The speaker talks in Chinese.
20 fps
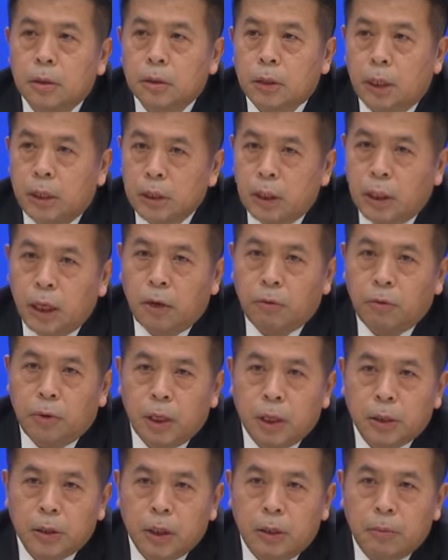在这里啊，
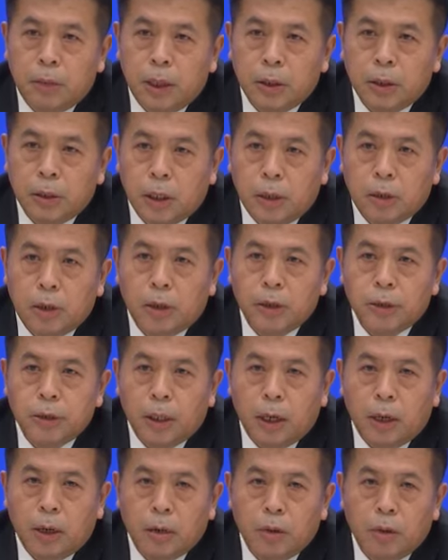我也特别强调一
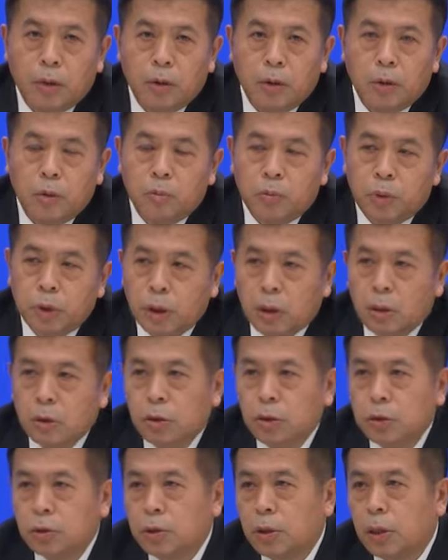下，不能
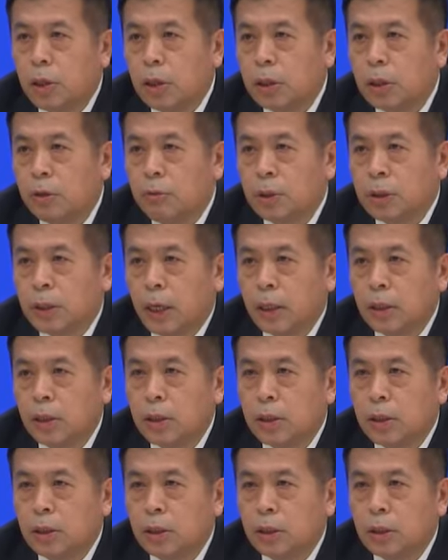够说因为在
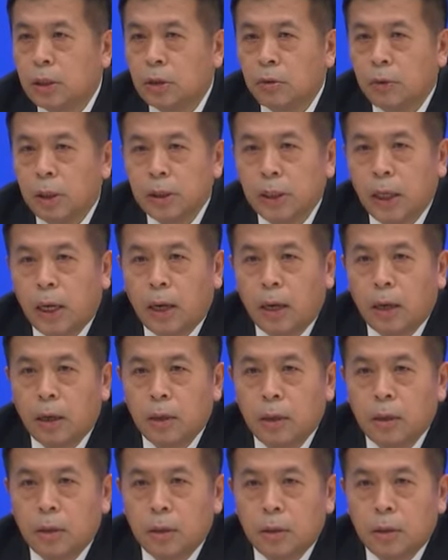疫情的情况下，
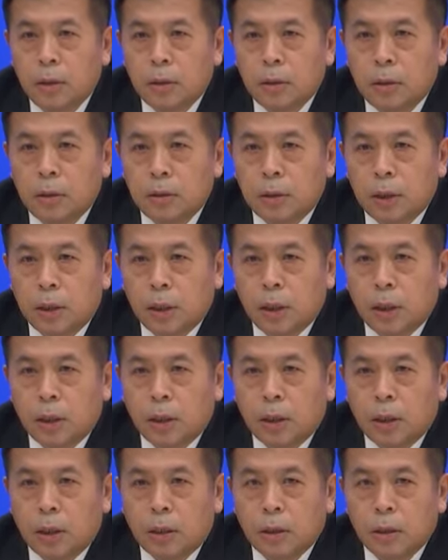这
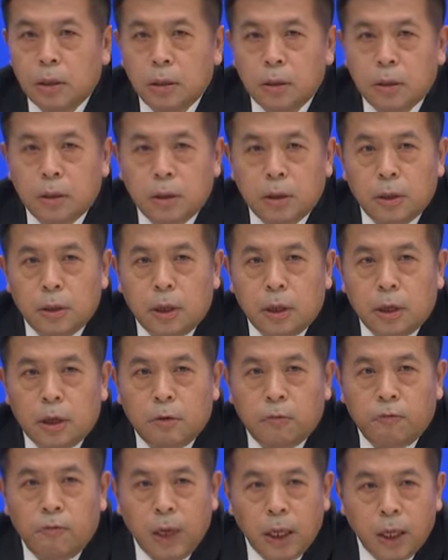个
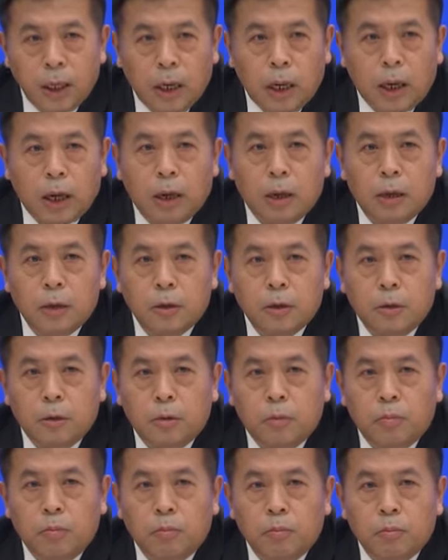呃为了
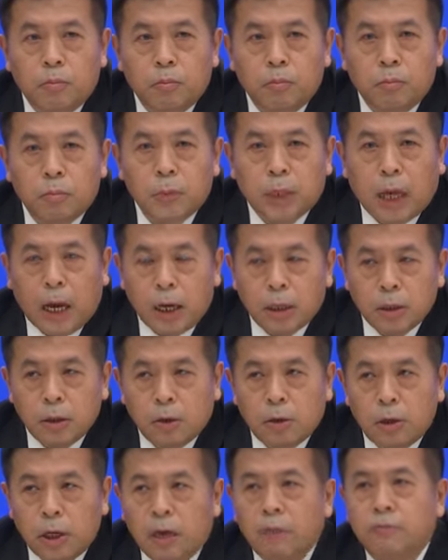达
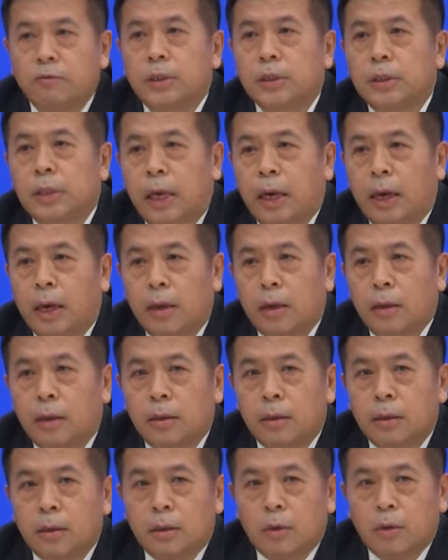到零风险，
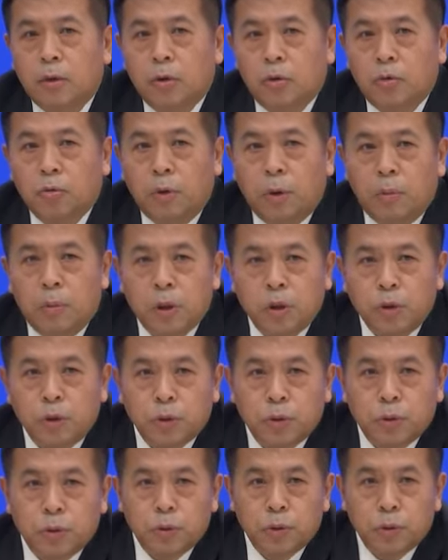我们
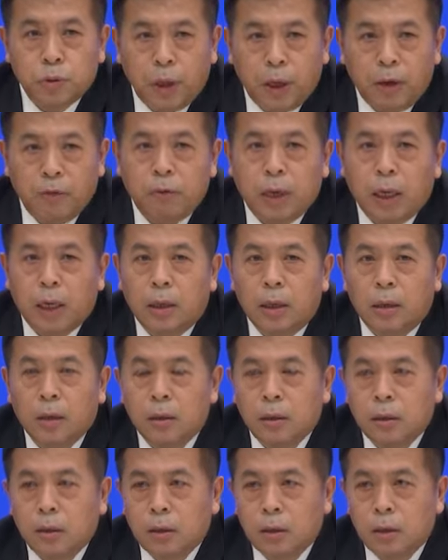就推诿
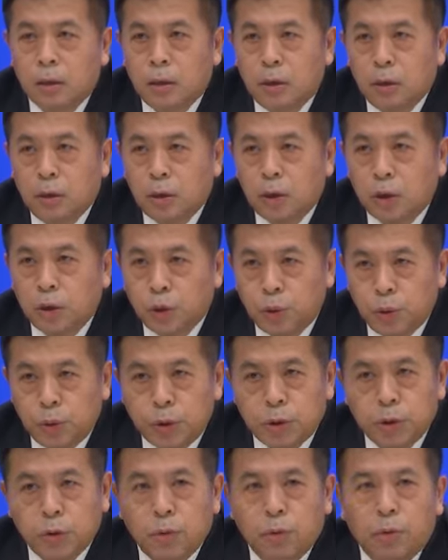和
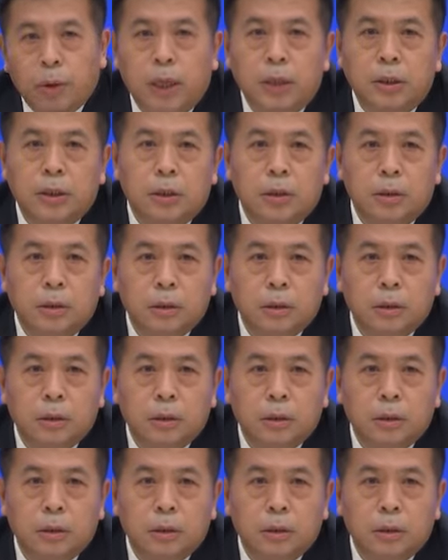拒收患者。